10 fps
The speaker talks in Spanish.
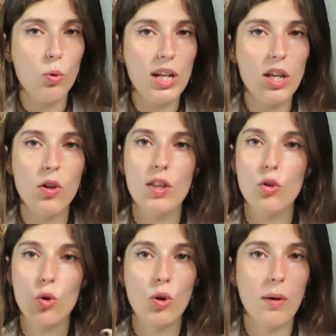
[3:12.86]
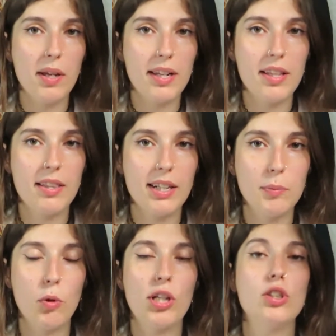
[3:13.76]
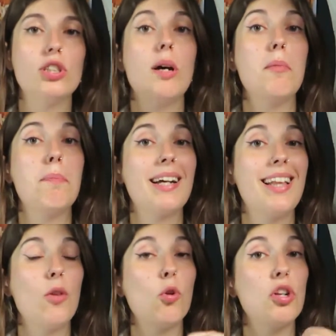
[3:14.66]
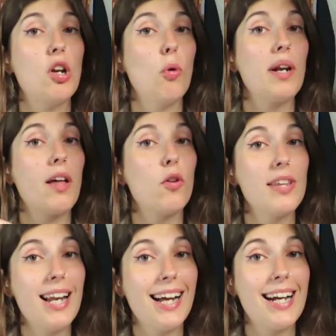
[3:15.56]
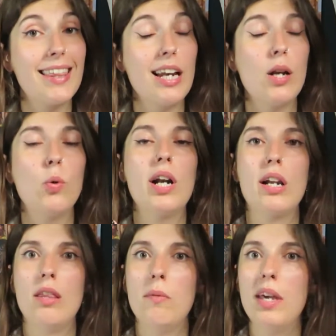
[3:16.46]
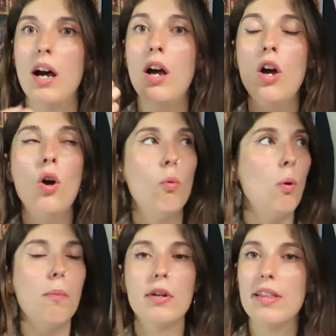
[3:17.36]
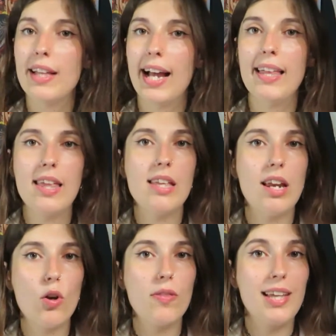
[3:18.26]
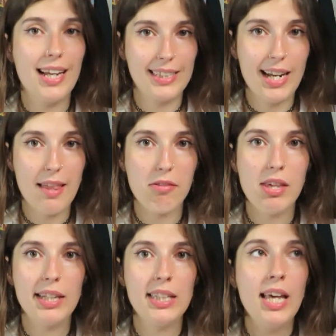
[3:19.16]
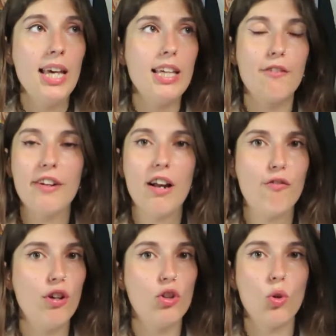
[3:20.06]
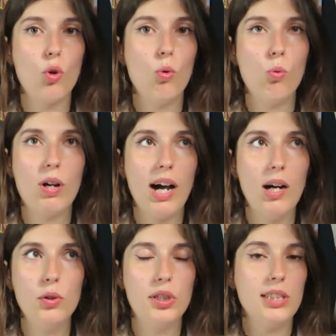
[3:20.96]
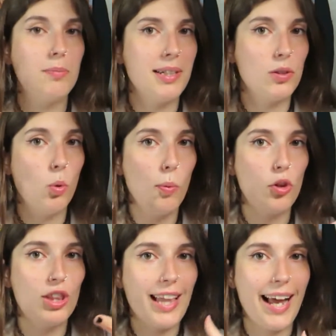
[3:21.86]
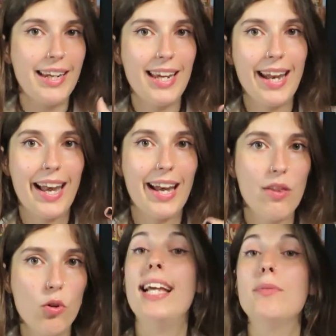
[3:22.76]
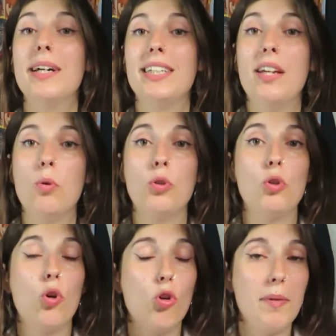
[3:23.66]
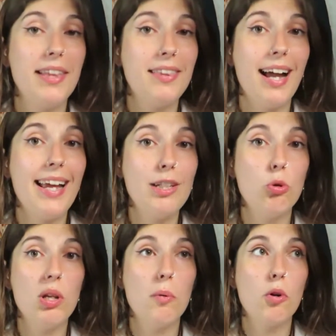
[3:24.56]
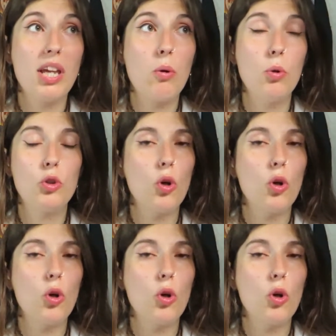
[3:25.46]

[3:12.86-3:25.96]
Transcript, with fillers: lío de todo lo que había detrás porque eso estaba pactado con el gobernador de la cárcel, el cual recibía un porcentaje de dinero de las ganancias y al final fue todo un caos, es más, hubo tan enredo, es más, incluso comenta en su libro que incluso